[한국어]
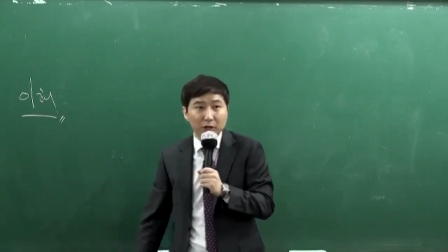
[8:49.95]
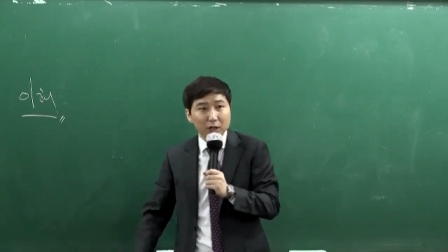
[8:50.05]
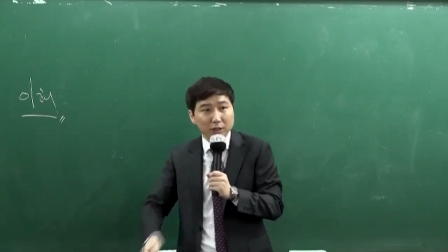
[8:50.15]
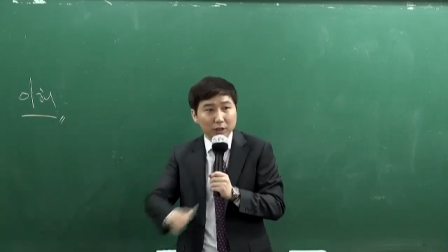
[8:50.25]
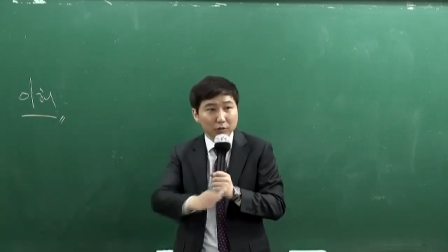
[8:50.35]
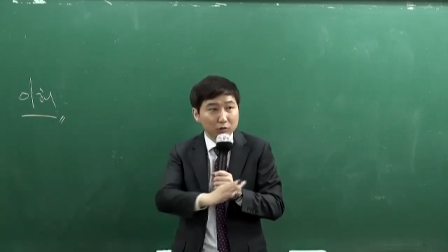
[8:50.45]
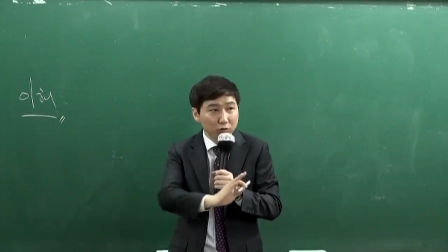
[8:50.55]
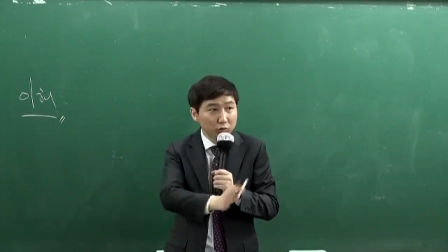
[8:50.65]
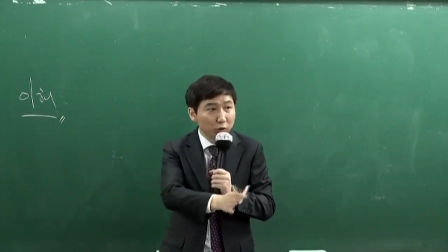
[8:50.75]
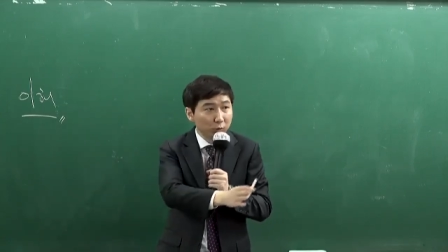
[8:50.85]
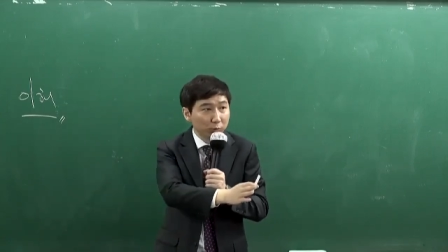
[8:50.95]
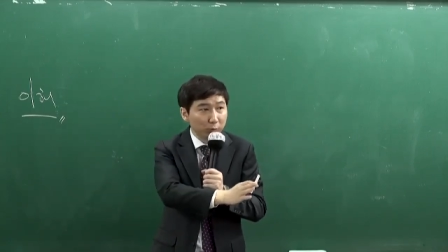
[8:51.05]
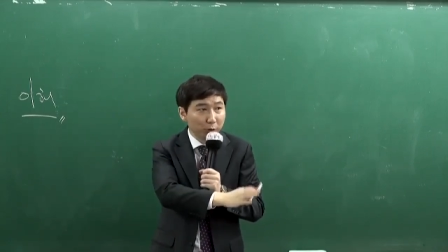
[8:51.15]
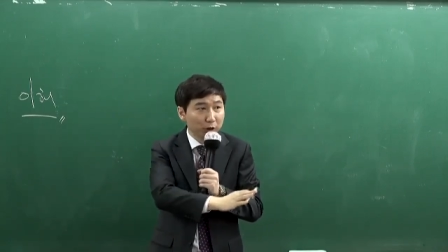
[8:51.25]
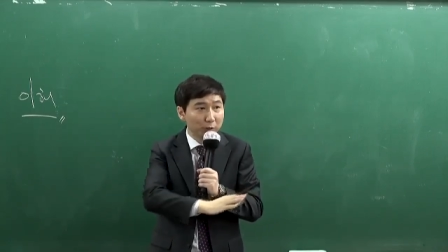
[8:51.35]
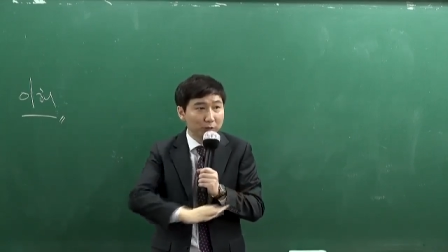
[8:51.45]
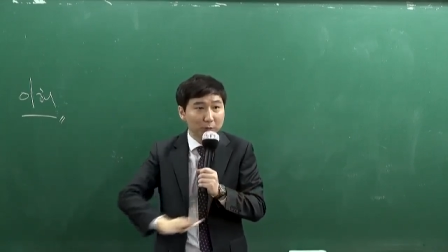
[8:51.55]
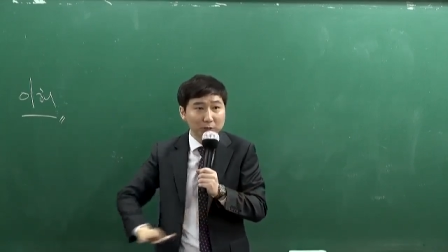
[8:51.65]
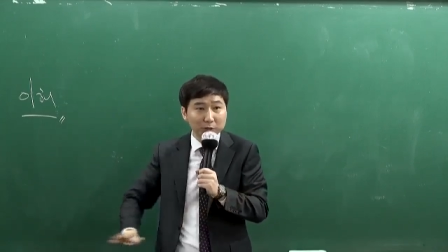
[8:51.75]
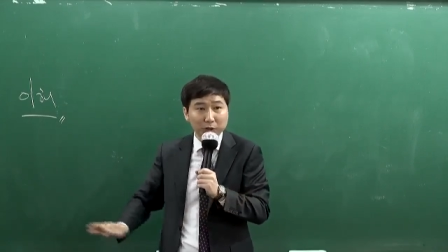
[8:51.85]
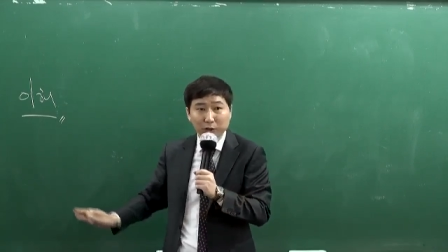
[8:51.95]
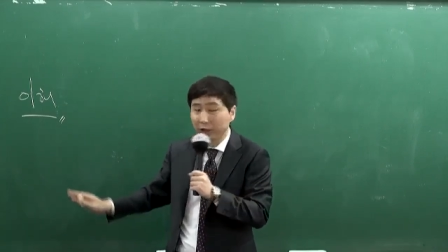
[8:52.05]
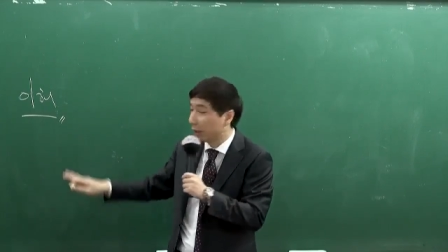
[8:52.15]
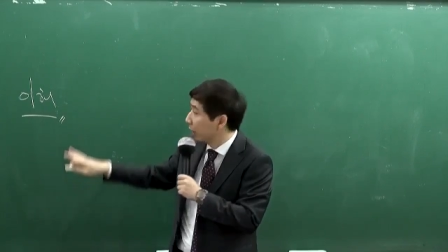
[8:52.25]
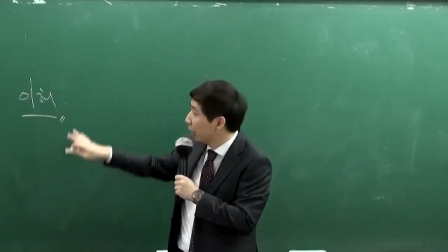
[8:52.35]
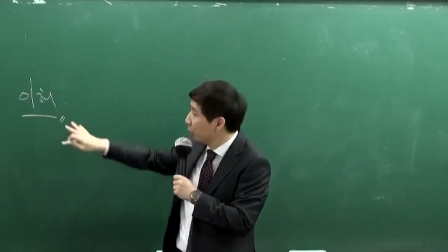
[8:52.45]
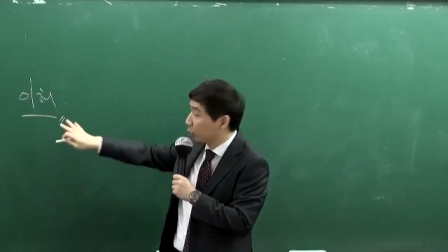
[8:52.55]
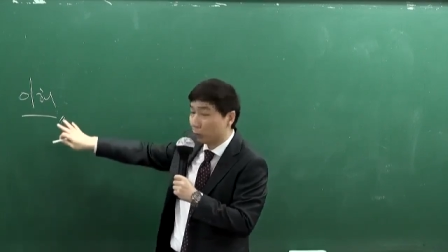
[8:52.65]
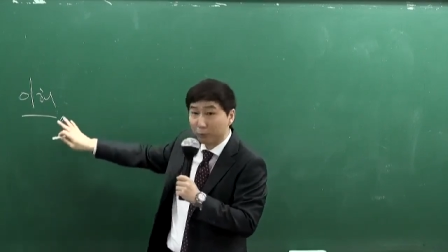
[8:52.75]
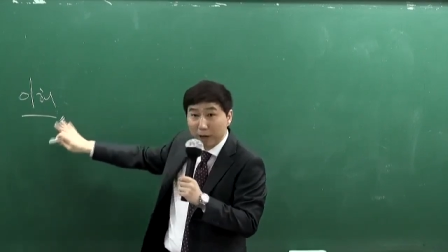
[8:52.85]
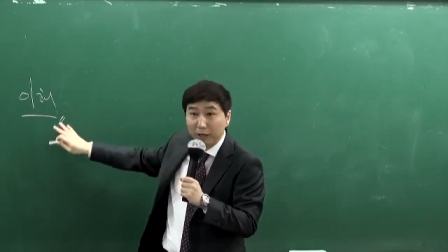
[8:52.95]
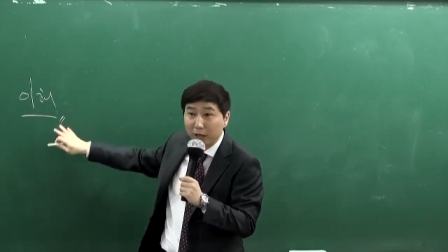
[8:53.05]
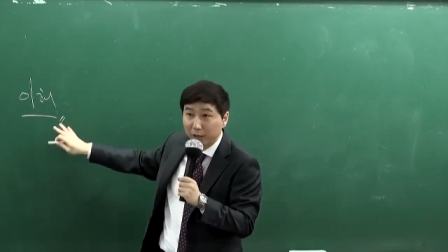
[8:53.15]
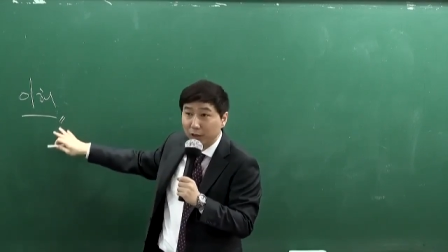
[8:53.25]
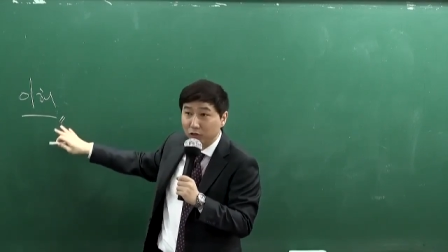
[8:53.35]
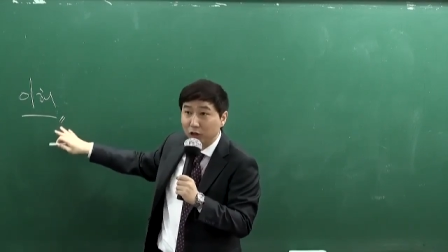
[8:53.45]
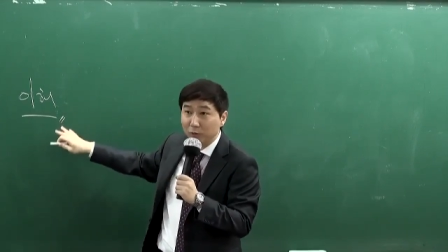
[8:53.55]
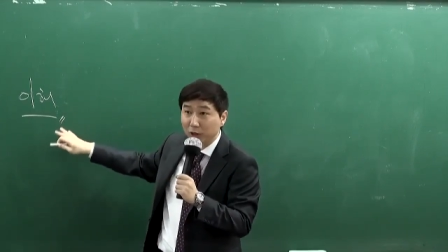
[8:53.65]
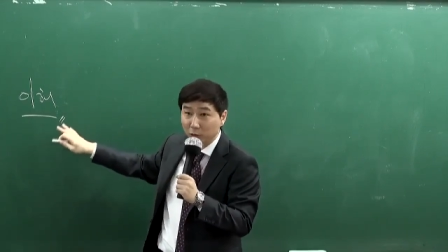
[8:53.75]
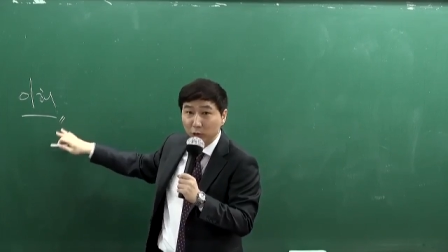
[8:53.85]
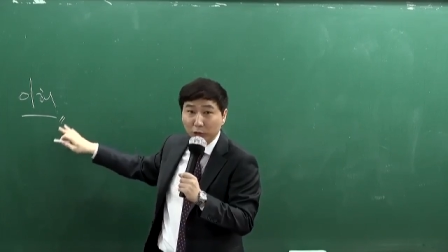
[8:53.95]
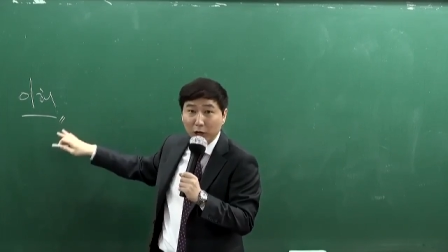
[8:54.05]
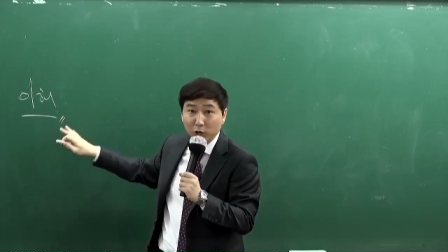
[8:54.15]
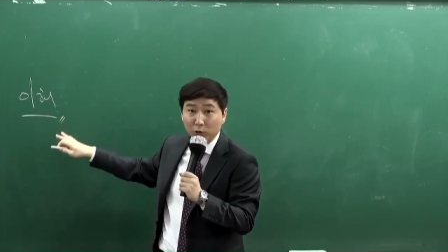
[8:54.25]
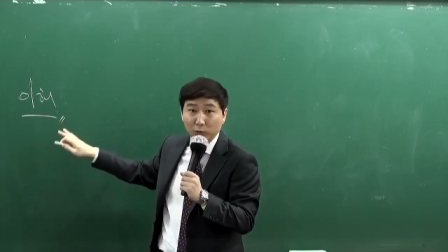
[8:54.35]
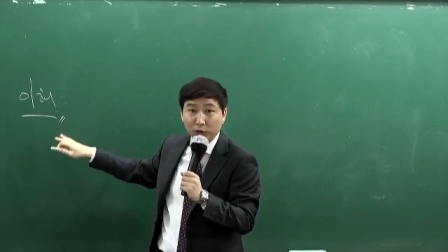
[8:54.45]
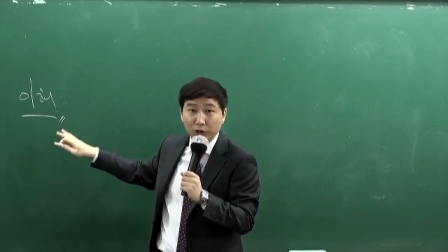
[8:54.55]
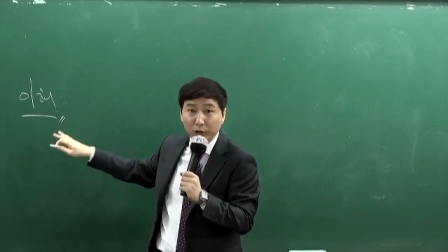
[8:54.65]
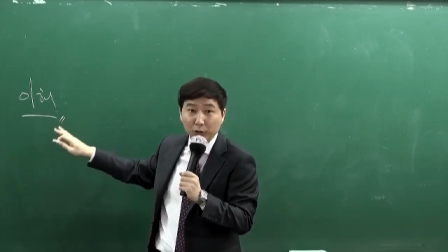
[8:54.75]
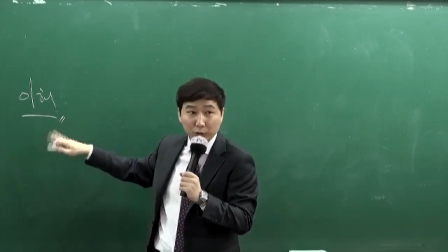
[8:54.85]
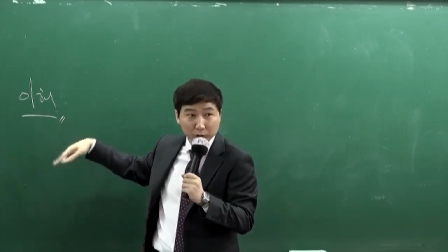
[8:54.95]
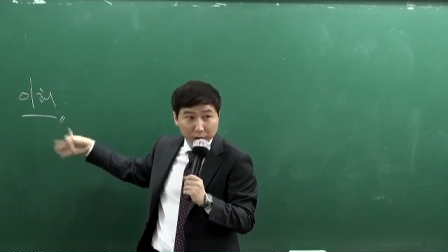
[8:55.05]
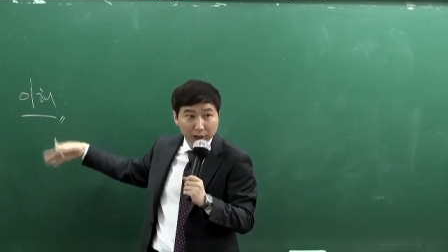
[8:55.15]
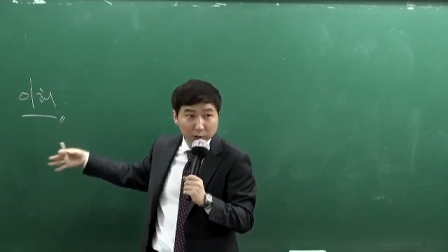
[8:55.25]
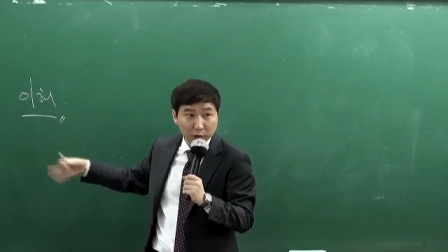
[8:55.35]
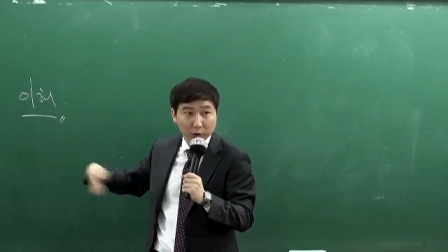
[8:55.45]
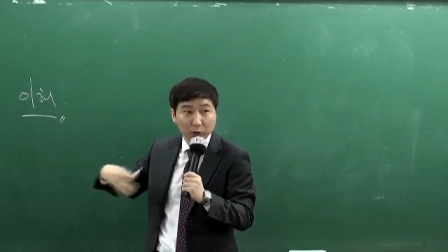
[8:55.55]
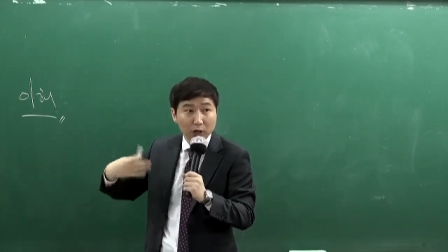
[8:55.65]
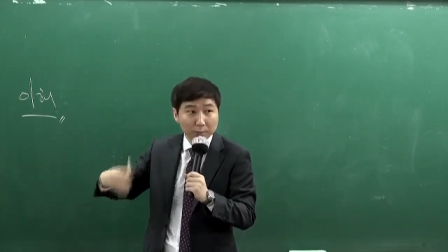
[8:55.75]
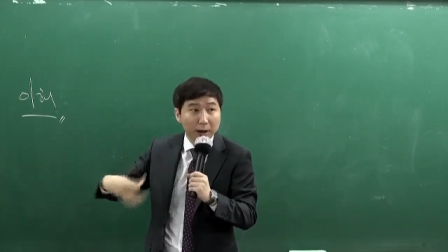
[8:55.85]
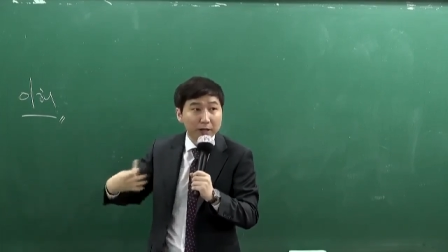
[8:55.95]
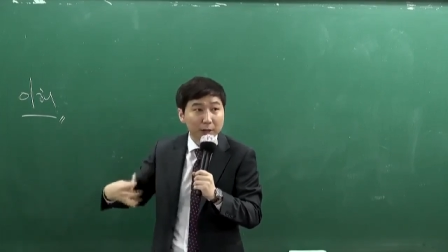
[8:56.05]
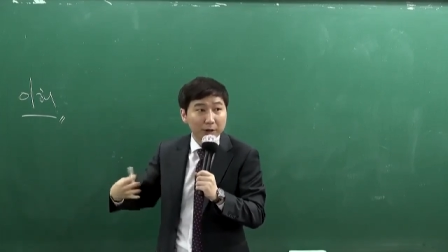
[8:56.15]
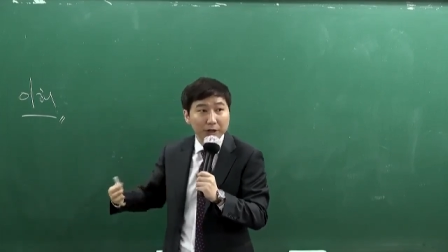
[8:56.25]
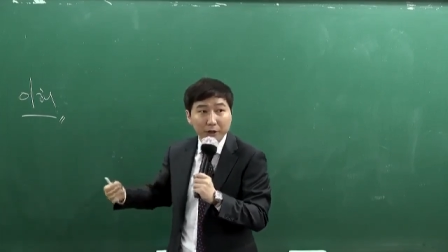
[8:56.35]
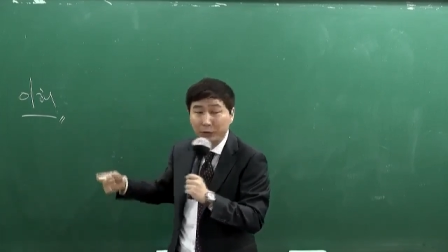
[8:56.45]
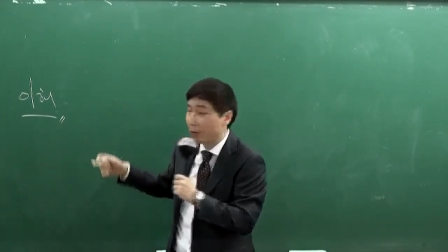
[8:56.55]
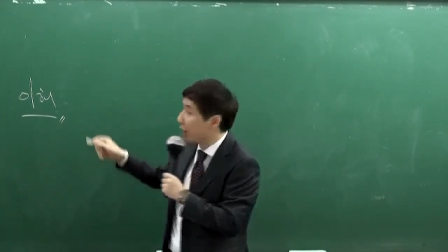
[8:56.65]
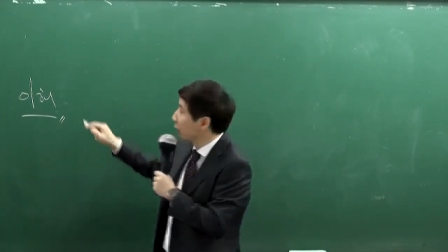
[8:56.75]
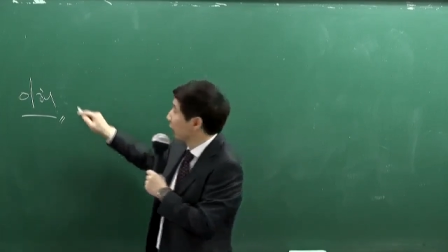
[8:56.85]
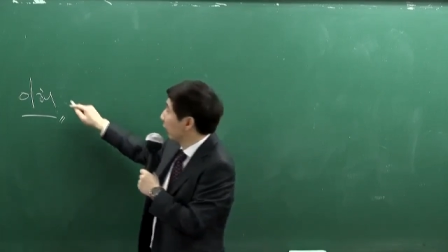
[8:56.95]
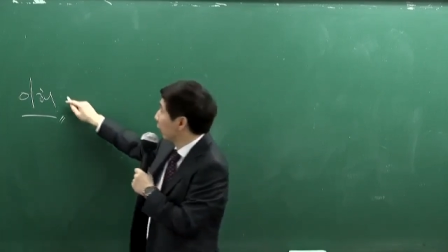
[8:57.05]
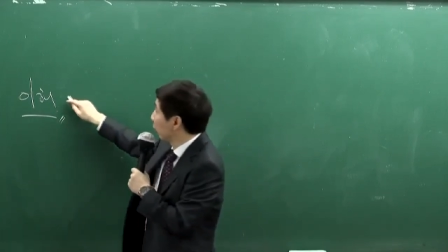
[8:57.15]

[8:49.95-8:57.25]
아까 이제 윤선모 변호사님 비슷한 말씀 하셨는데 이거 말하기가 되게 중요합니다. 저도 되게 강조하는 부분인데요. 그래서 이해하고서 계속 말을 해봐야 돼요. 왜 그러냐?